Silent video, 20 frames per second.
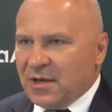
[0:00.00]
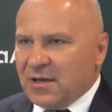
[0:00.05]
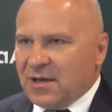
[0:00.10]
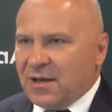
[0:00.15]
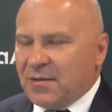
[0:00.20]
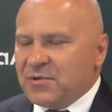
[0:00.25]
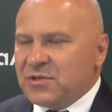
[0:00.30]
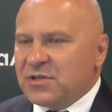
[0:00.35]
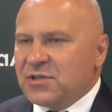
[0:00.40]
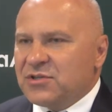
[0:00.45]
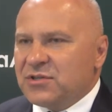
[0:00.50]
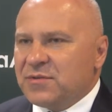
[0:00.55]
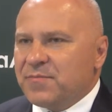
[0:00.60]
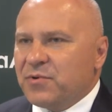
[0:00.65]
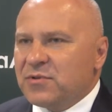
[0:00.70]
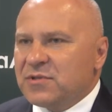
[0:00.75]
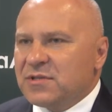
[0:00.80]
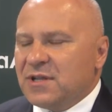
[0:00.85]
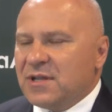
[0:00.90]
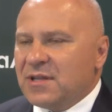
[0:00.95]
Ja myślę, że
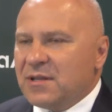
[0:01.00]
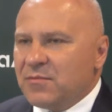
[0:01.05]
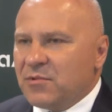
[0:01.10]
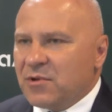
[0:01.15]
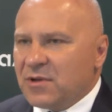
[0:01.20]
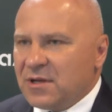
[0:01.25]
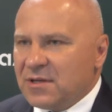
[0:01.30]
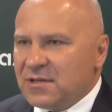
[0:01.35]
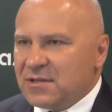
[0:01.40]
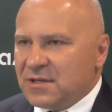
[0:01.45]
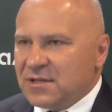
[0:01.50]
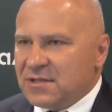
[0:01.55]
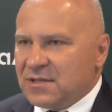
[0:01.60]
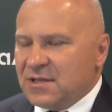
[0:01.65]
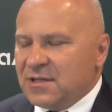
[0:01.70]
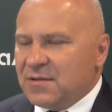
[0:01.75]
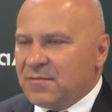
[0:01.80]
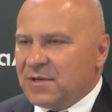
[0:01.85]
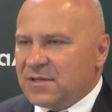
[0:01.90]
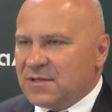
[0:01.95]
pod względem
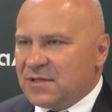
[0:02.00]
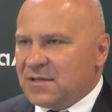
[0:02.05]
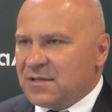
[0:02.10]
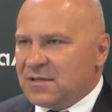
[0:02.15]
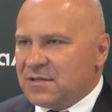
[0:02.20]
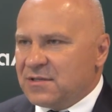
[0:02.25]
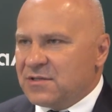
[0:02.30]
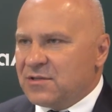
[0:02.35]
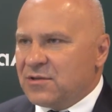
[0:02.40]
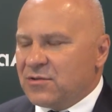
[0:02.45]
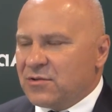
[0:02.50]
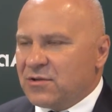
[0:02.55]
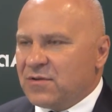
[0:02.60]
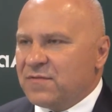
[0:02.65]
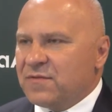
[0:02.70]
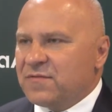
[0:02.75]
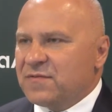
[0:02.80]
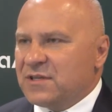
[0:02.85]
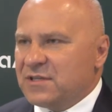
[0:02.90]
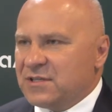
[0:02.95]
organizacyjnym AZS jest
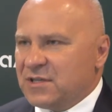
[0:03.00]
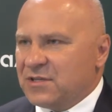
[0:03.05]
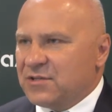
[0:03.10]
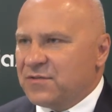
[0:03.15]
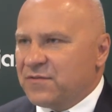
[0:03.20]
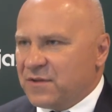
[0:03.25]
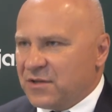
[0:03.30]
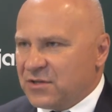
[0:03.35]
gotowy w zasadzie w